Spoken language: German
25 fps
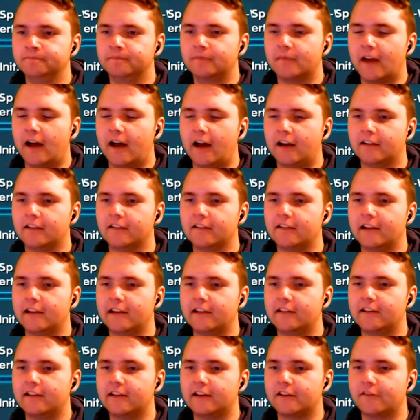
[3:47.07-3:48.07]

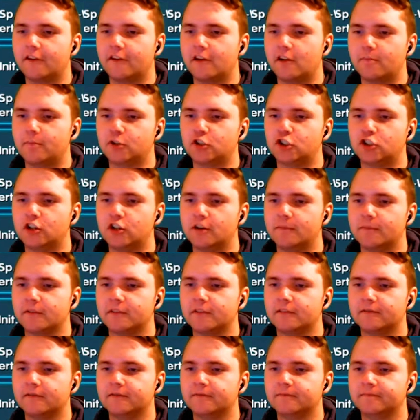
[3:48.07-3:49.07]
68, das war doch bestimmt
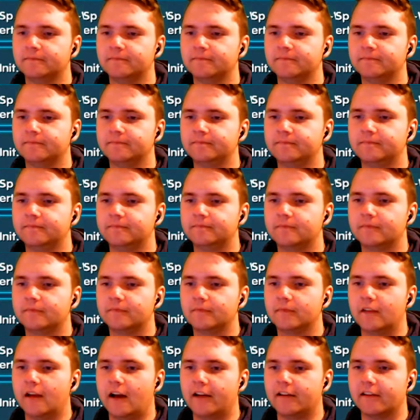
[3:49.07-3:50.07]

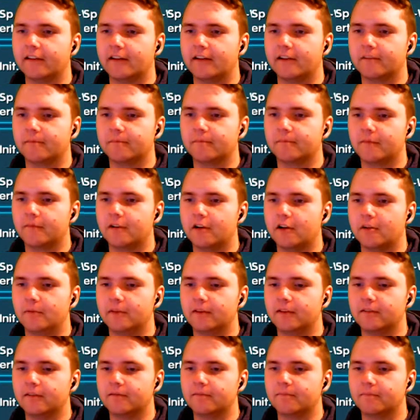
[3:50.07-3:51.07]
nah dran, glaube
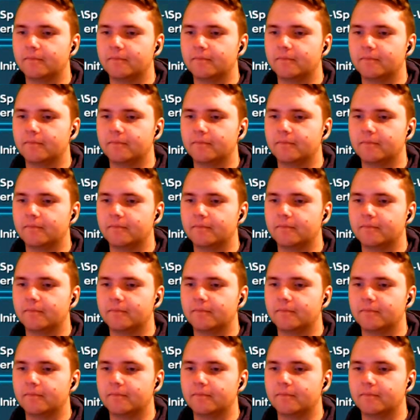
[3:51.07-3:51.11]
ich.